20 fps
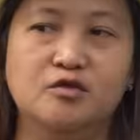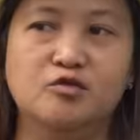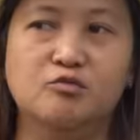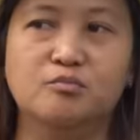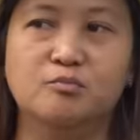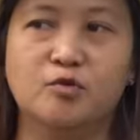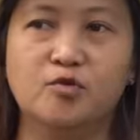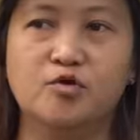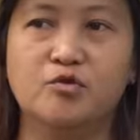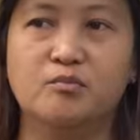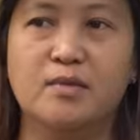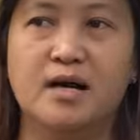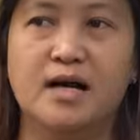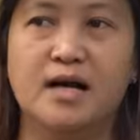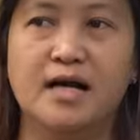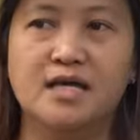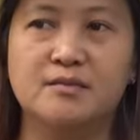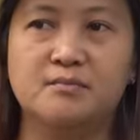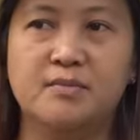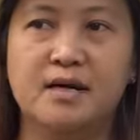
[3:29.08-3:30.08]
yun po, yung
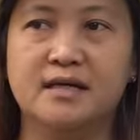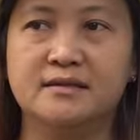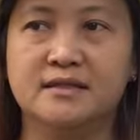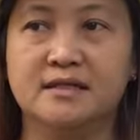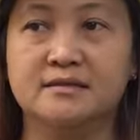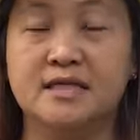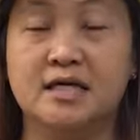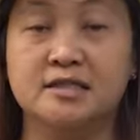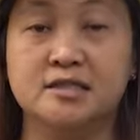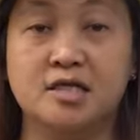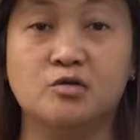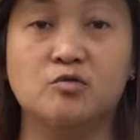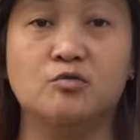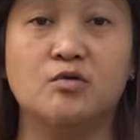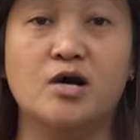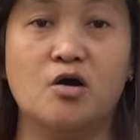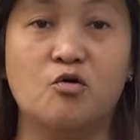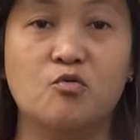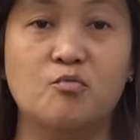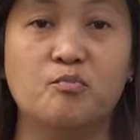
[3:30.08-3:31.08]
mga iba,
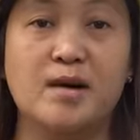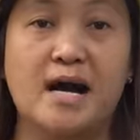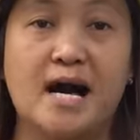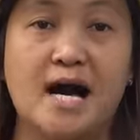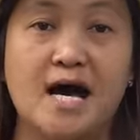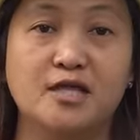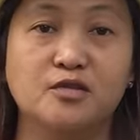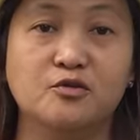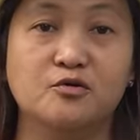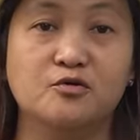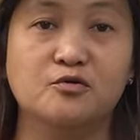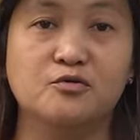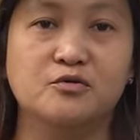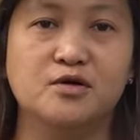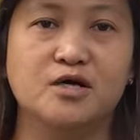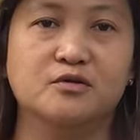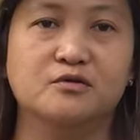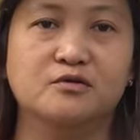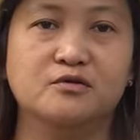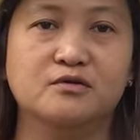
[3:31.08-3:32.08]
nagtatanong nga kung paano,
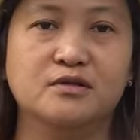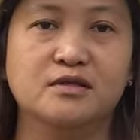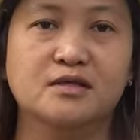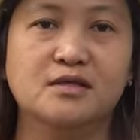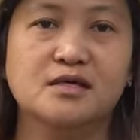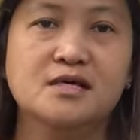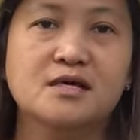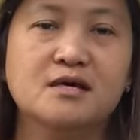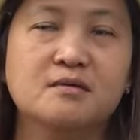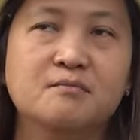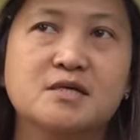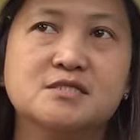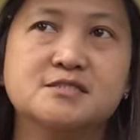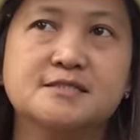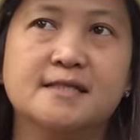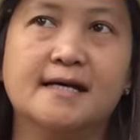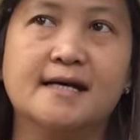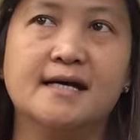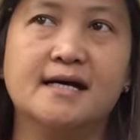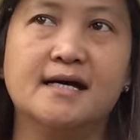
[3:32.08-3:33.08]
ganun.
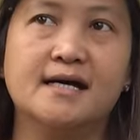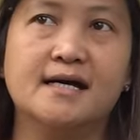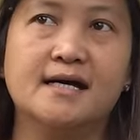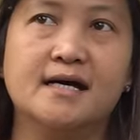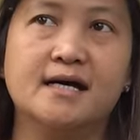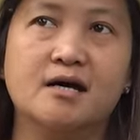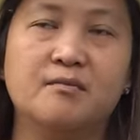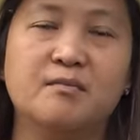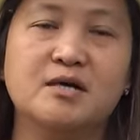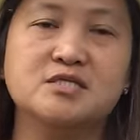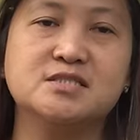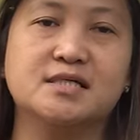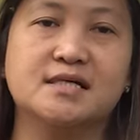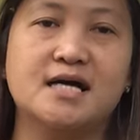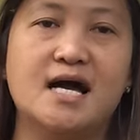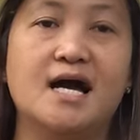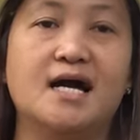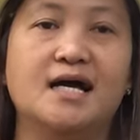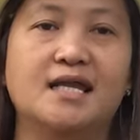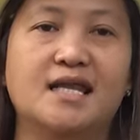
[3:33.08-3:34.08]
Basta
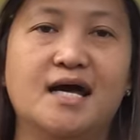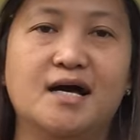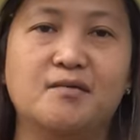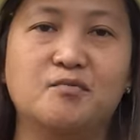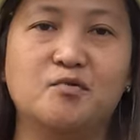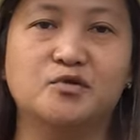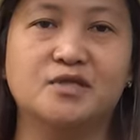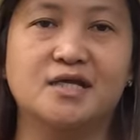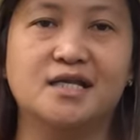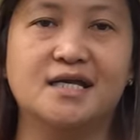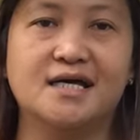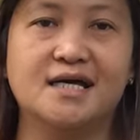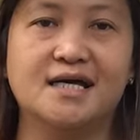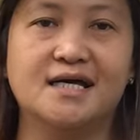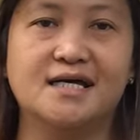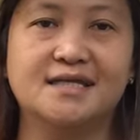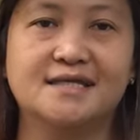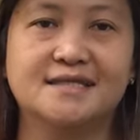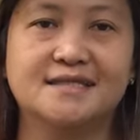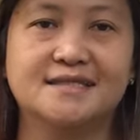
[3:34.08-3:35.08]
matyaga ka lang po
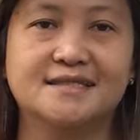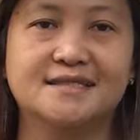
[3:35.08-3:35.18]
talaga.